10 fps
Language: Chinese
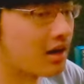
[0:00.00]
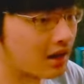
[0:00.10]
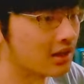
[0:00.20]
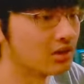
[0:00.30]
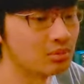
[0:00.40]

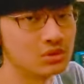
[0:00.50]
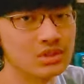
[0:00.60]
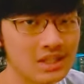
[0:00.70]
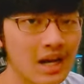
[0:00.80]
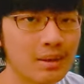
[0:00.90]
好啦，那我们就
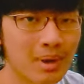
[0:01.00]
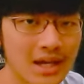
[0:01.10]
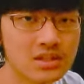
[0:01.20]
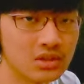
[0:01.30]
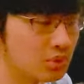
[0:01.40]
直接来
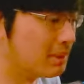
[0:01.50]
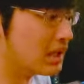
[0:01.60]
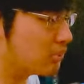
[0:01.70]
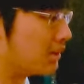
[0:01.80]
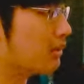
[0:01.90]
拍摄我们的影